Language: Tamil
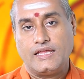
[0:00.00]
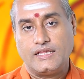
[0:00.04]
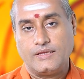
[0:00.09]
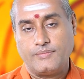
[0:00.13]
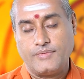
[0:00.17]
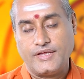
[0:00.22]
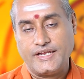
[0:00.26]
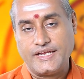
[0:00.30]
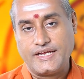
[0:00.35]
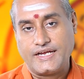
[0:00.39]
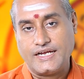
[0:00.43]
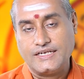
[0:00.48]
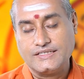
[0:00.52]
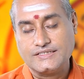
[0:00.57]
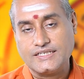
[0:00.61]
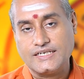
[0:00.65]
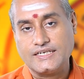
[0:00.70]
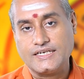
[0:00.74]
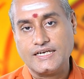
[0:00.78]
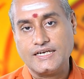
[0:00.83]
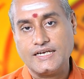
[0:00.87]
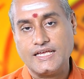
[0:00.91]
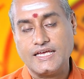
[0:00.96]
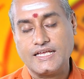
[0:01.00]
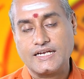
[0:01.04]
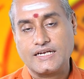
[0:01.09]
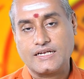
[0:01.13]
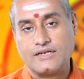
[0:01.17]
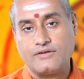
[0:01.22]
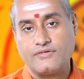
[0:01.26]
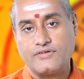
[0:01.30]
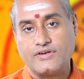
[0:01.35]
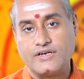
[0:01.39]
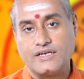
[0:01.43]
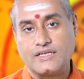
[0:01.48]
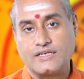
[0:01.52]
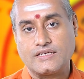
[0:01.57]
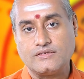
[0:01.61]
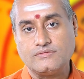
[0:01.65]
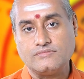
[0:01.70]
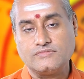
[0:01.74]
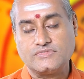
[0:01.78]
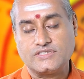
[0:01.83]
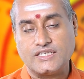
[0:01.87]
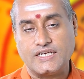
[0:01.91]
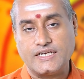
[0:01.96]
அதே மாதிரி கன்சல்டண்ட்டாக
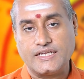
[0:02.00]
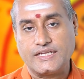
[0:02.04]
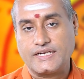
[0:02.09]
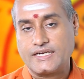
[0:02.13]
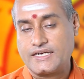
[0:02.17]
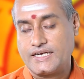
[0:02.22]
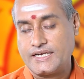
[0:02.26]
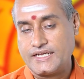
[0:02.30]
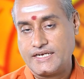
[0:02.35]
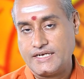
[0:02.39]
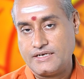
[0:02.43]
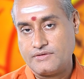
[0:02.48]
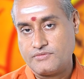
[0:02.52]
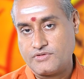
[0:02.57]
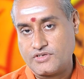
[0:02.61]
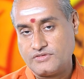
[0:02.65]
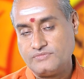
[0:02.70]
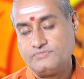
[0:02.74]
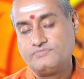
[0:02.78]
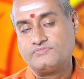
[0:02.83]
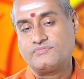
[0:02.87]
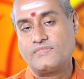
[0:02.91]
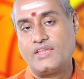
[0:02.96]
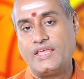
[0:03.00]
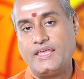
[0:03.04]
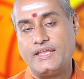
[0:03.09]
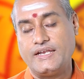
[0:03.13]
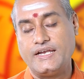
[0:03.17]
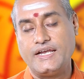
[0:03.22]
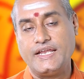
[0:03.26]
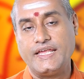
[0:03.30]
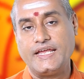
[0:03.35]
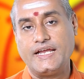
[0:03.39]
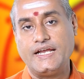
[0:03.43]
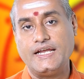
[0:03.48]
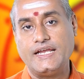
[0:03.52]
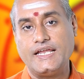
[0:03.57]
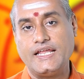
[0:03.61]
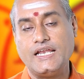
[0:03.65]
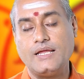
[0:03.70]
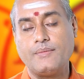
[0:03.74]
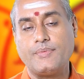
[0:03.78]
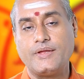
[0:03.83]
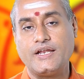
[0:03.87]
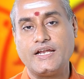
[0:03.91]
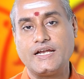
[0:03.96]
இருக்கிறவங்களுக்கும் சில நெருக்கடிகள் வரும் இன்று நீங்கள்
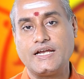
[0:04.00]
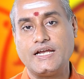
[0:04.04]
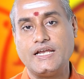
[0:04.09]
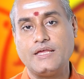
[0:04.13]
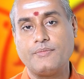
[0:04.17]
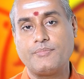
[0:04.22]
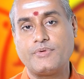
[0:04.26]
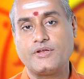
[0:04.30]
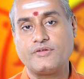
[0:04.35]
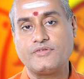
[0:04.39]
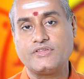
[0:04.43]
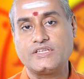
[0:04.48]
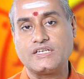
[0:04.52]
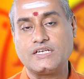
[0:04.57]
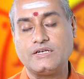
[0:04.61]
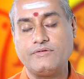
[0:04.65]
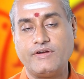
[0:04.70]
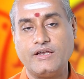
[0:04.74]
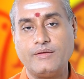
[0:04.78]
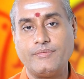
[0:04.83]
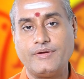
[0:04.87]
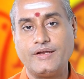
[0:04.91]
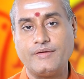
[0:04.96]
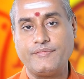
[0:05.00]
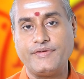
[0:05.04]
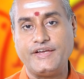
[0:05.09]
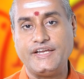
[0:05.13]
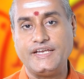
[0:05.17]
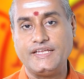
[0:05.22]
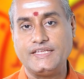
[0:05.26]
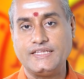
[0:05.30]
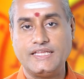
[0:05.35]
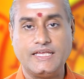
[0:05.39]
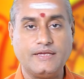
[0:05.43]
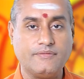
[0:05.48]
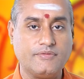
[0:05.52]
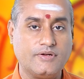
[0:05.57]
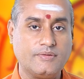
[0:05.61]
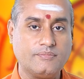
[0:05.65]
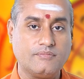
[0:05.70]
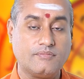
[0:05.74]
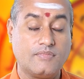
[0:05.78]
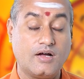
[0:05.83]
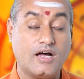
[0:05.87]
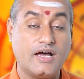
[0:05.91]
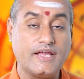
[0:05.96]
நல்ல பலன்களை பெறுவதற்கு வழிபட வேண்டிய
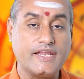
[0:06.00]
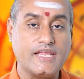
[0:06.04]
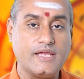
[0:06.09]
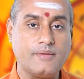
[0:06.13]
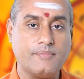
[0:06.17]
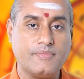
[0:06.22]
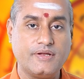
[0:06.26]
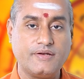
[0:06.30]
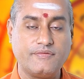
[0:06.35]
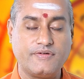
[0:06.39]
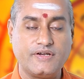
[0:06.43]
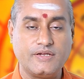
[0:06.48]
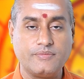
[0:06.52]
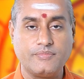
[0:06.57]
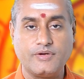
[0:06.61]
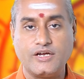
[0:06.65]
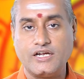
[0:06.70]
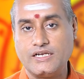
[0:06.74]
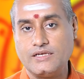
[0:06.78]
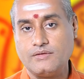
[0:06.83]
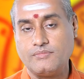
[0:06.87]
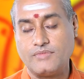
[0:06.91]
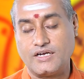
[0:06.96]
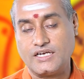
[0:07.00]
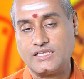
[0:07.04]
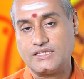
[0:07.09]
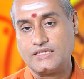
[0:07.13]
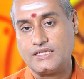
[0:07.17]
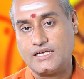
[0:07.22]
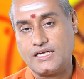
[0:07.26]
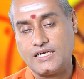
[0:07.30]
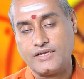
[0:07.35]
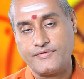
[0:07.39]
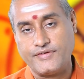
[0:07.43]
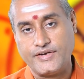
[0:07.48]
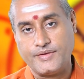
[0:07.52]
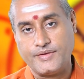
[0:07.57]
தெய்வம் மாரியம்மன் வழிபாடு மகத்தான